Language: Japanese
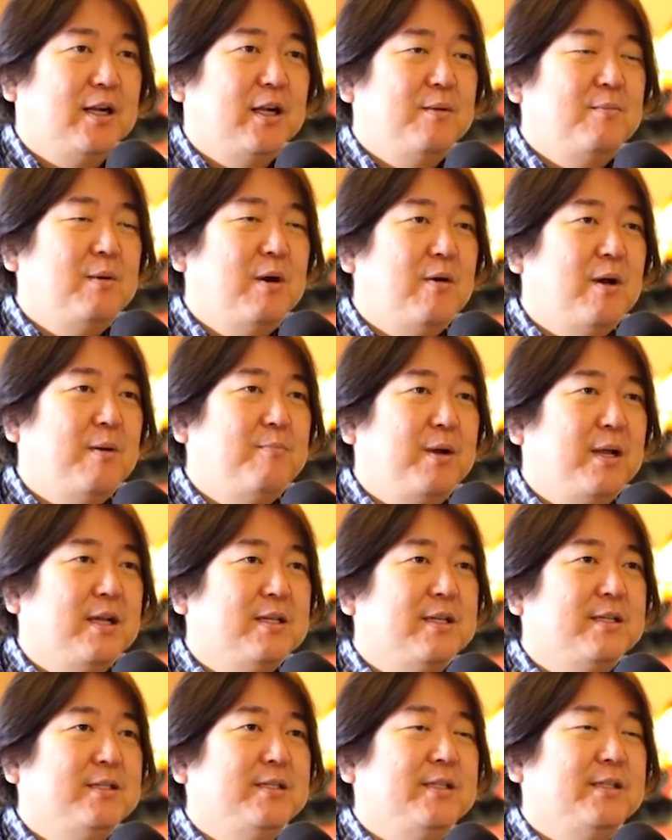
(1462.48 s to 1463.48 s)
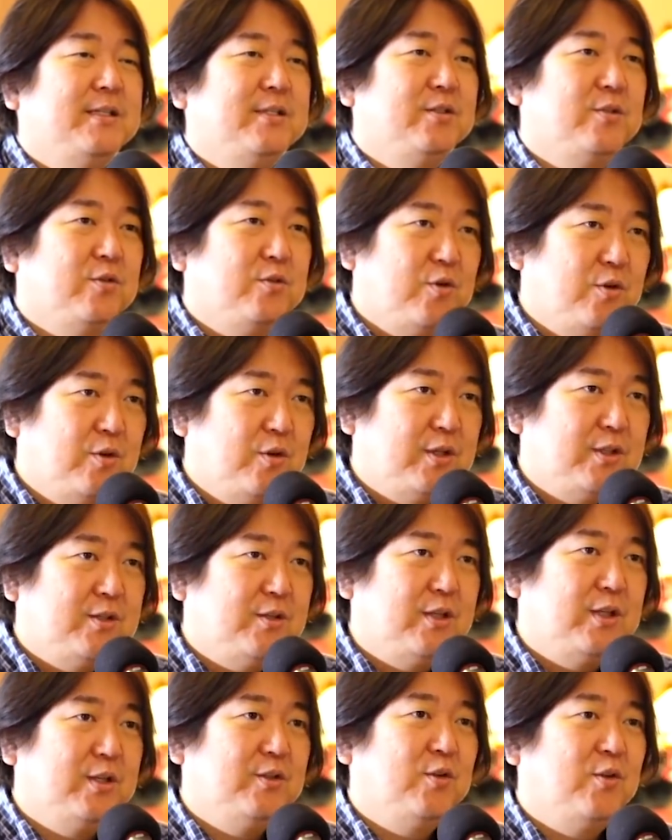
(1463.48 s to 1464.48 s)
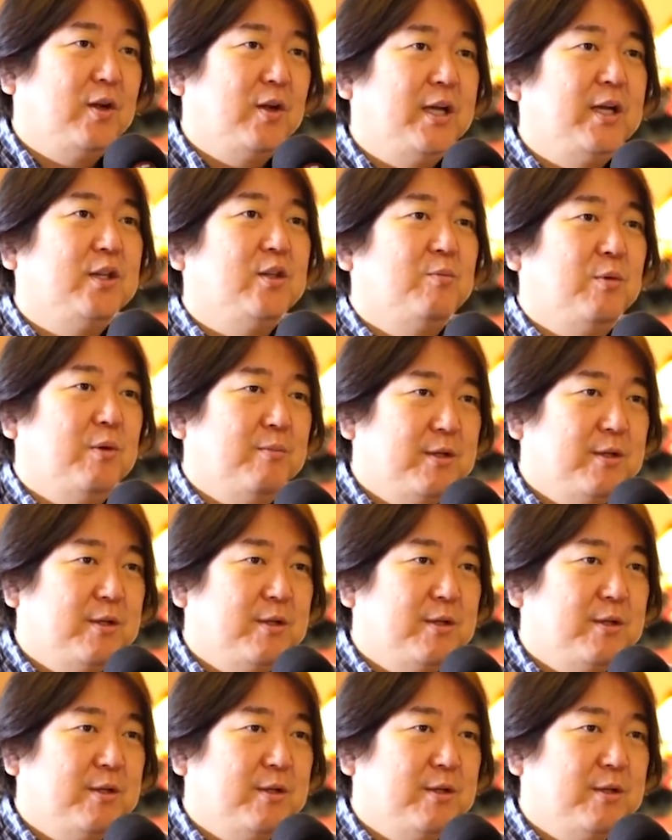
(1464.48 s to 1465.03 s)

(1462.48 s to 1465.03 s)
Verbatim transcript: だから今はやっぱり優しい人と一緒にいるのがいいと思